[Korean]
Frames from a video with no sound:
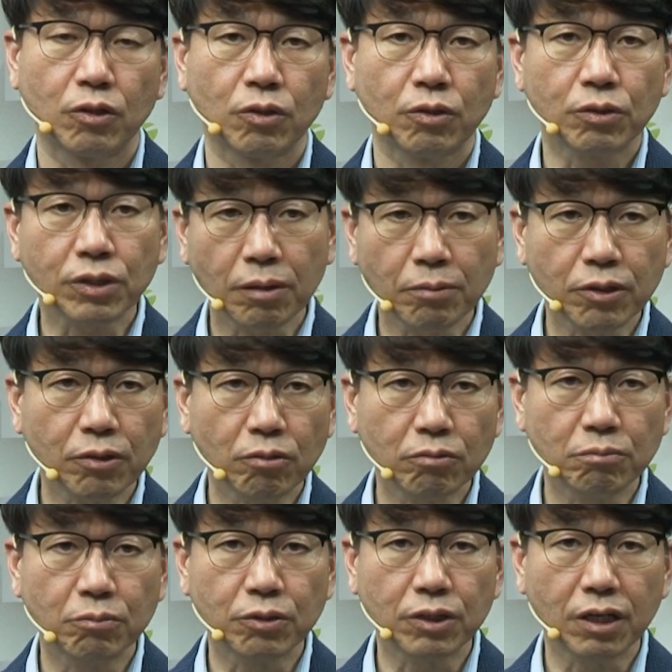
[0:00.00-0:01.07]
그렇다면
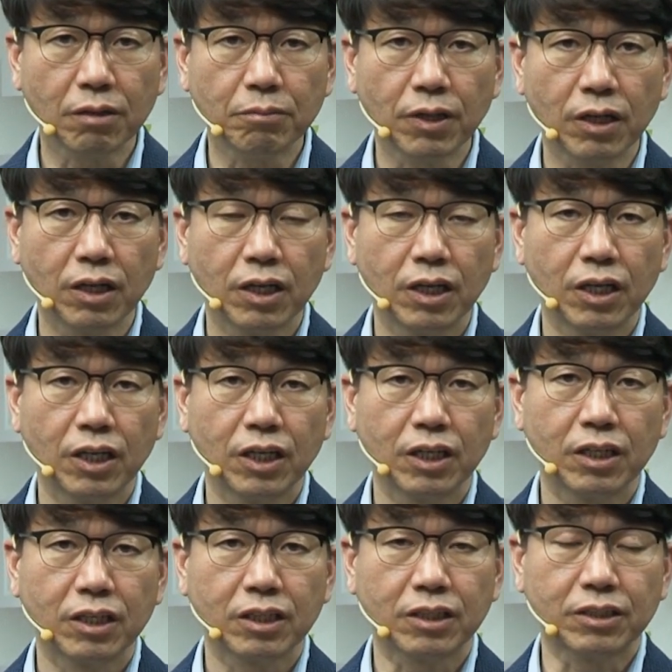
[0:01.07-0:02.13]
결국 뭐냐 하면
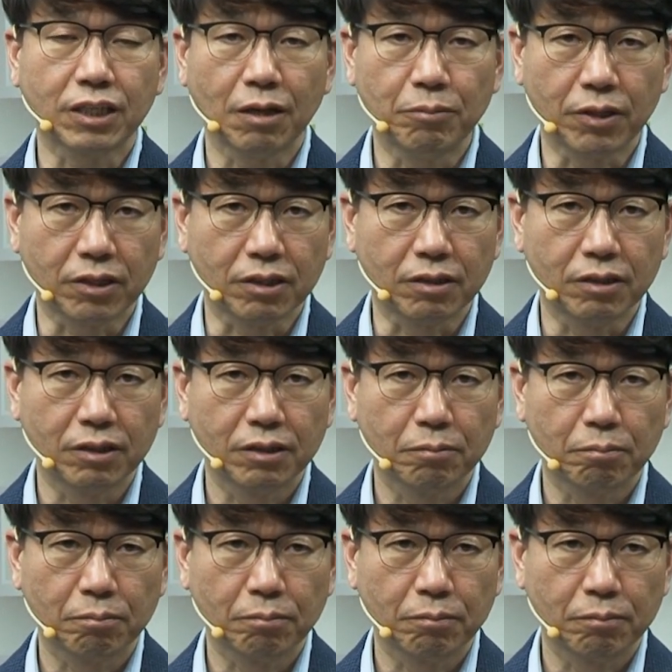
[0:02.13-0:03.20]
그 사명을
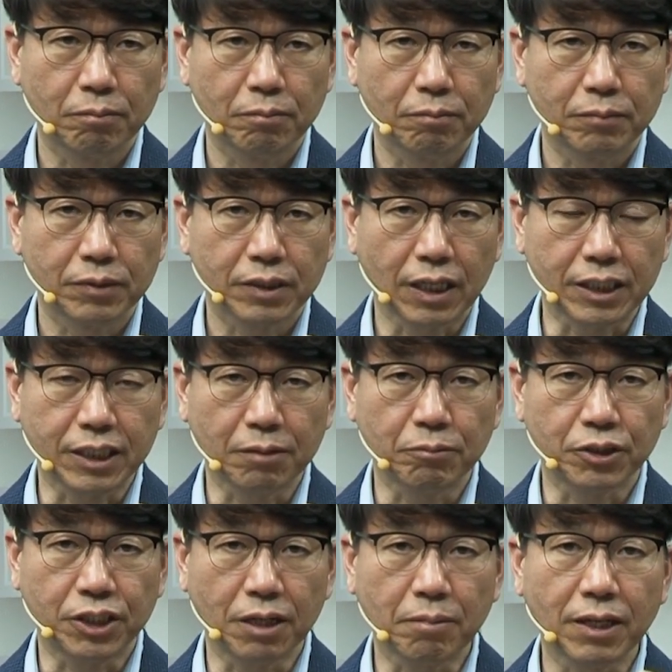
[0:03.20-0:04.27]
다시
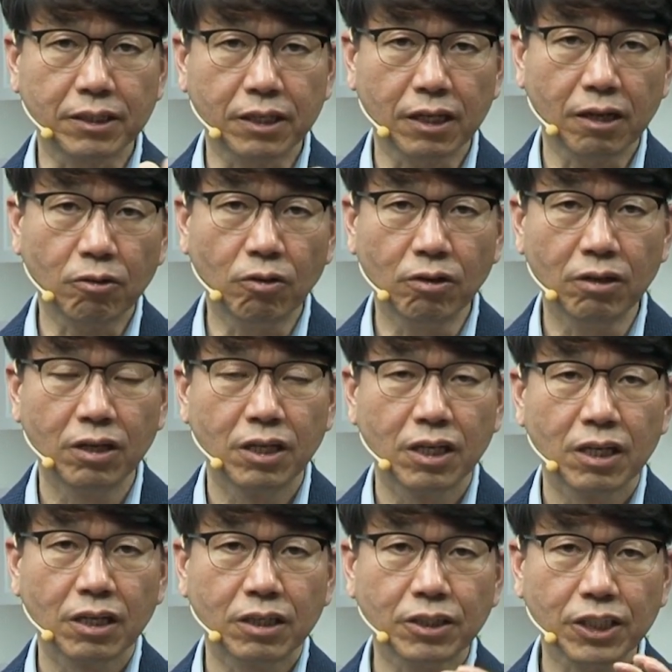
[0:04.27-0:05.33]
한번 재발견하고
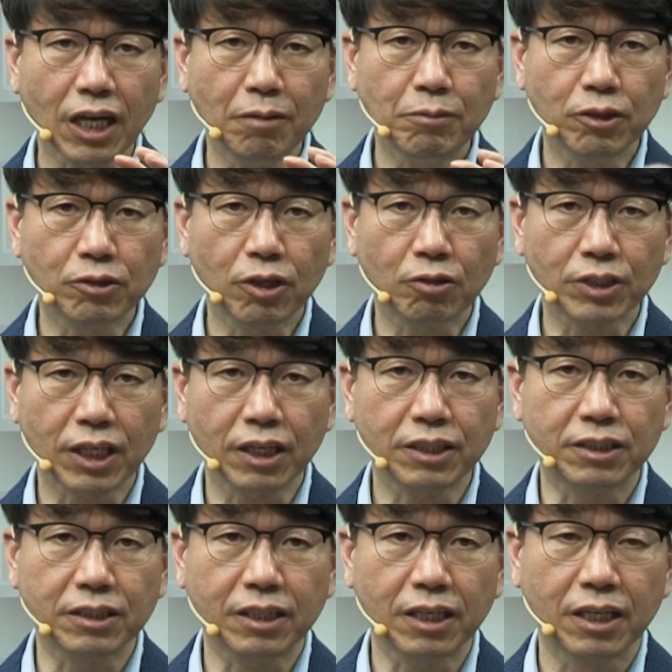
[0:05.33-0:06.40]
그 사명대로
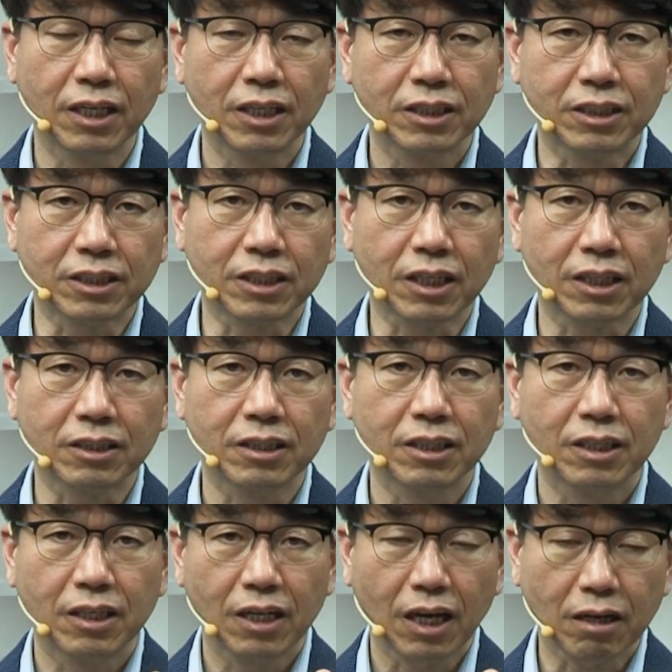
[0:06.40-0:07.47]
살았을 때 진정한
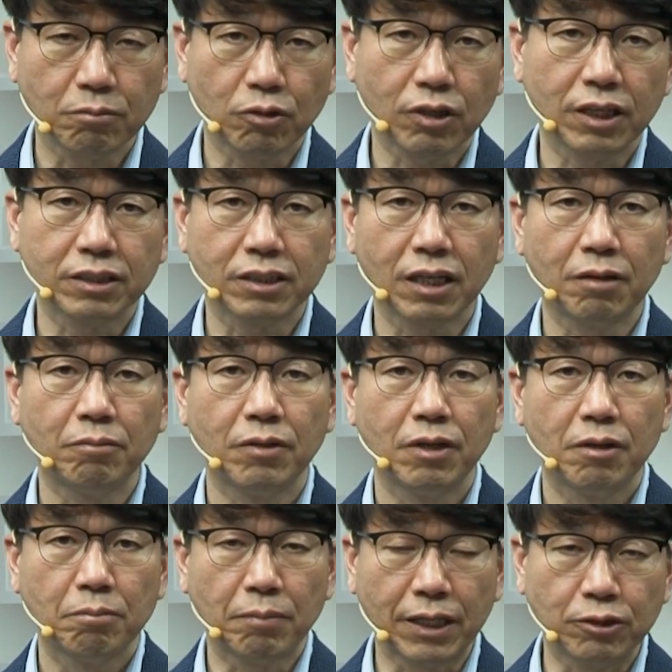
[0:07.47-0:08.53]
행복한 삶,
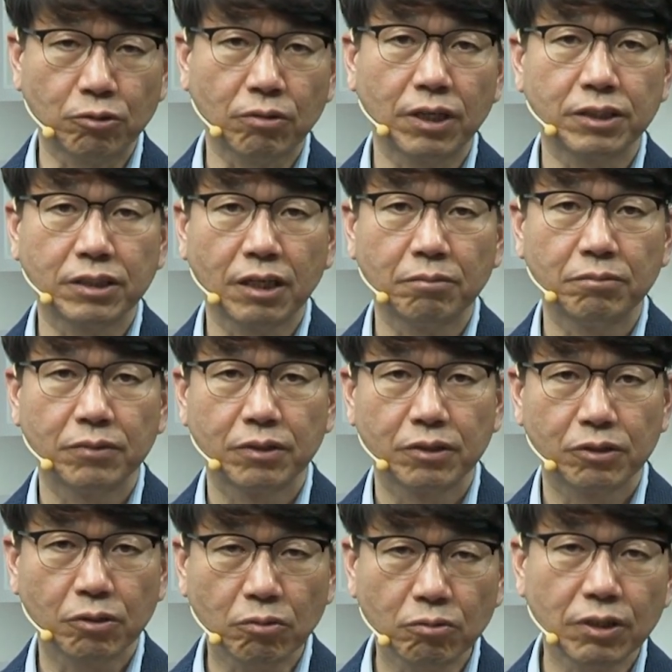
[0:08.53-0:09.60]
만족한 삶,
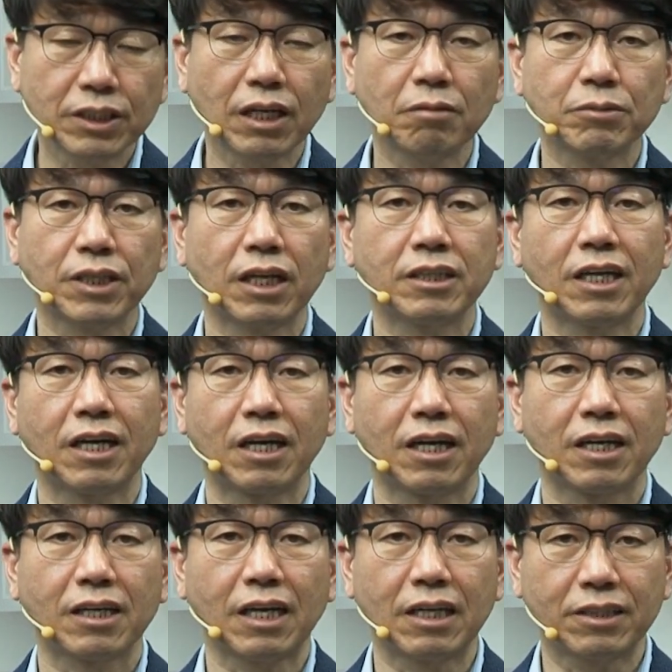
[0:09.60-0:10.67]
성공한 삶을 살다
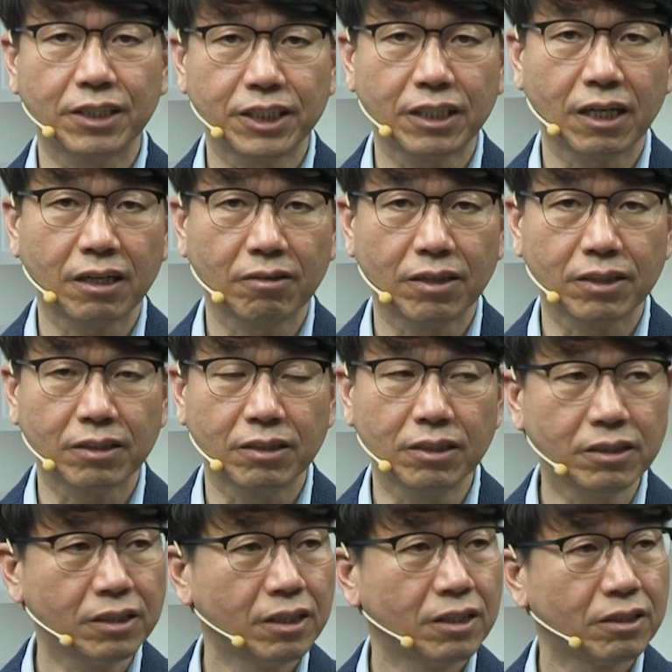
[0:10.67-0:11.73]
갈 것이다라고 하는
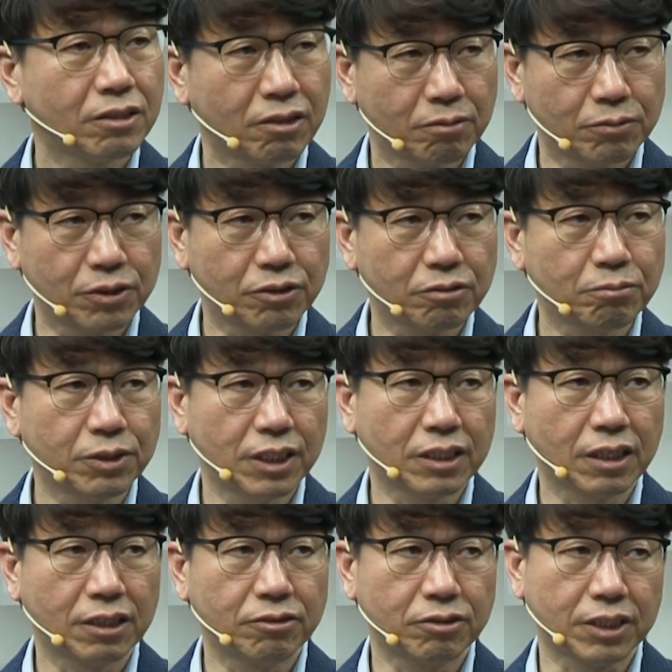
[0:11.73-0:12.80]
것은 여러분들 충분히
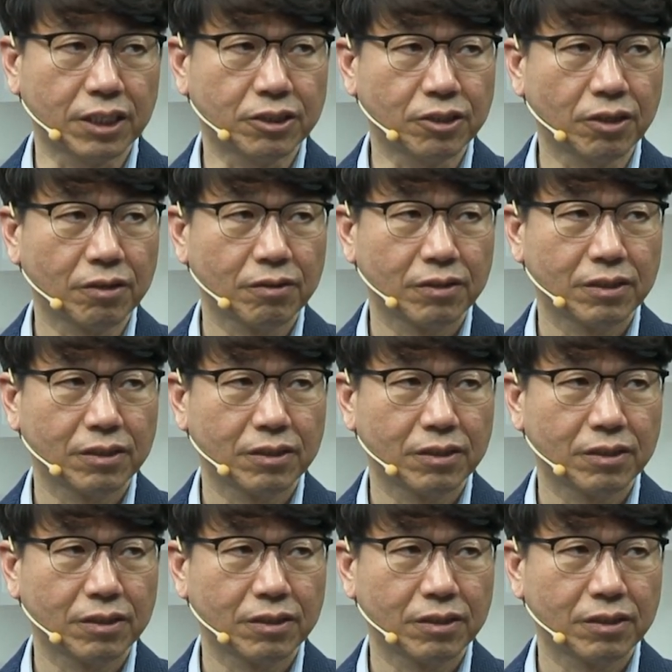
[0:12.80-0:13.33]
예상할 수 있겠죠?